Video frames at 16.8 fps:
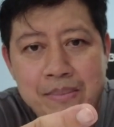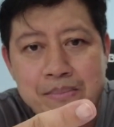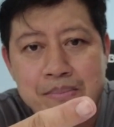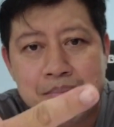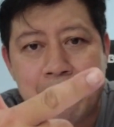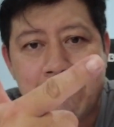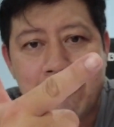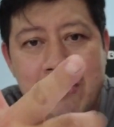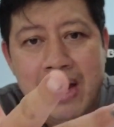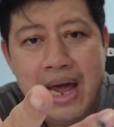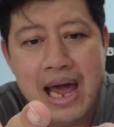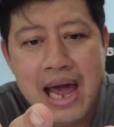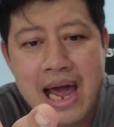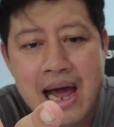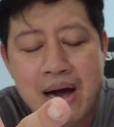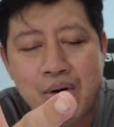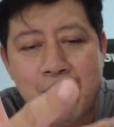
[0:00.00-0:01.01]
M
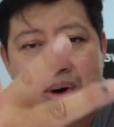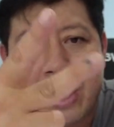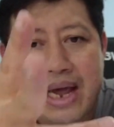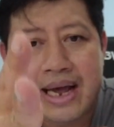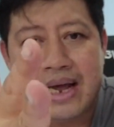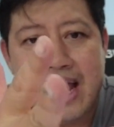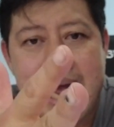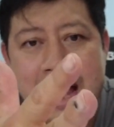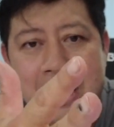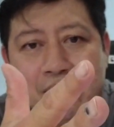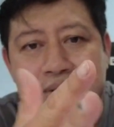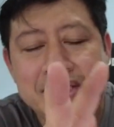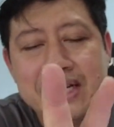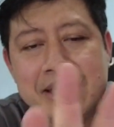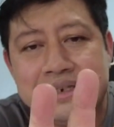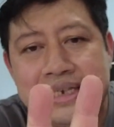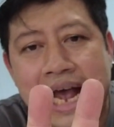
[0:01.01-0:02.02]
L XL
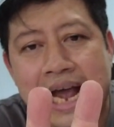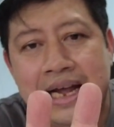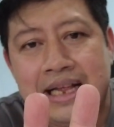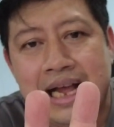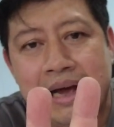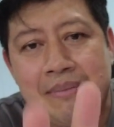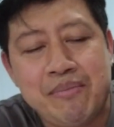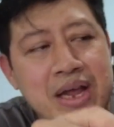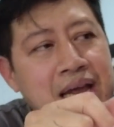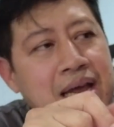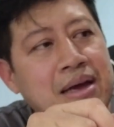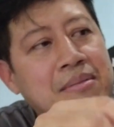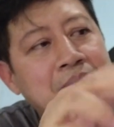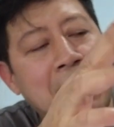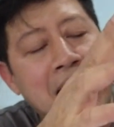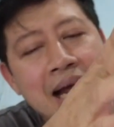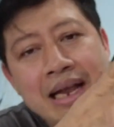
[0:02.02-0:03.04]
สี่ไซส์นะครับนี่
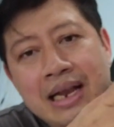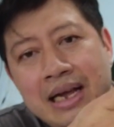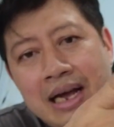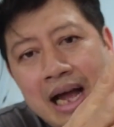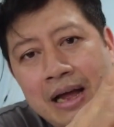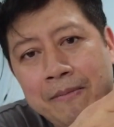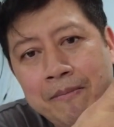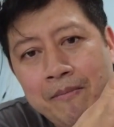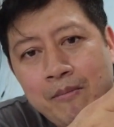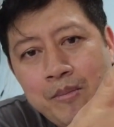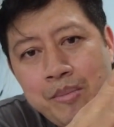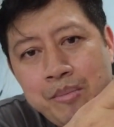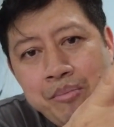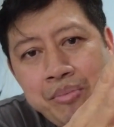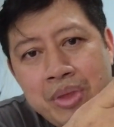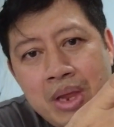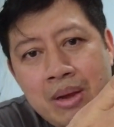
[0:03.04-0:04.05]
มาให้เลือก
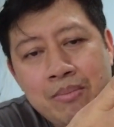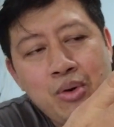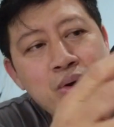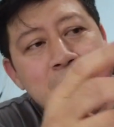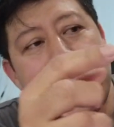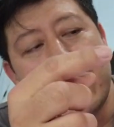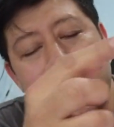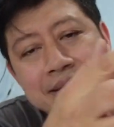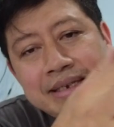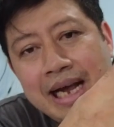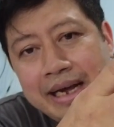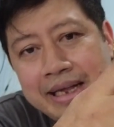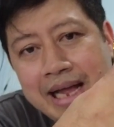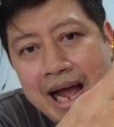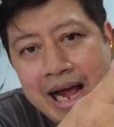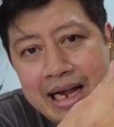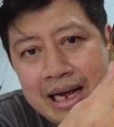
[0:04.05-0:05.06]
ผู้หญิงก็ใส่
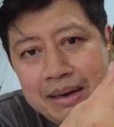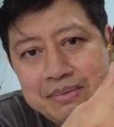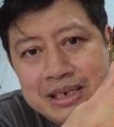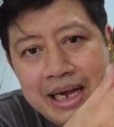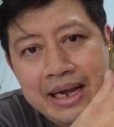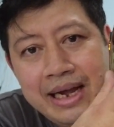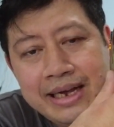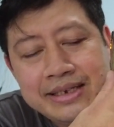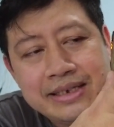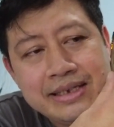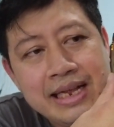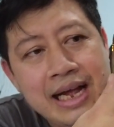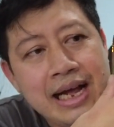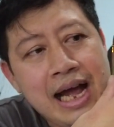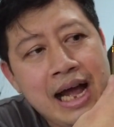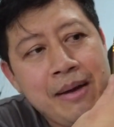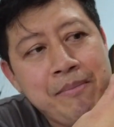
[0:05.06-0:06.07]
ได้ครับไซส์ S
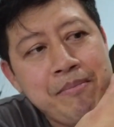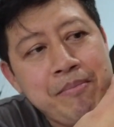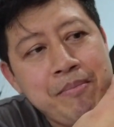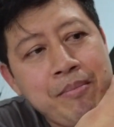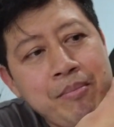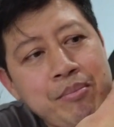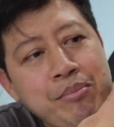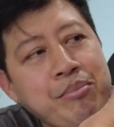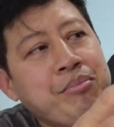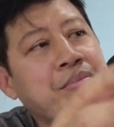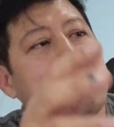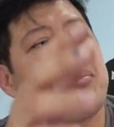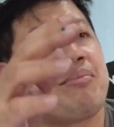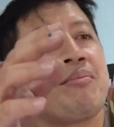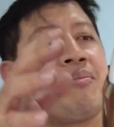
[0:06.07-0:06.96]
นะครับอืม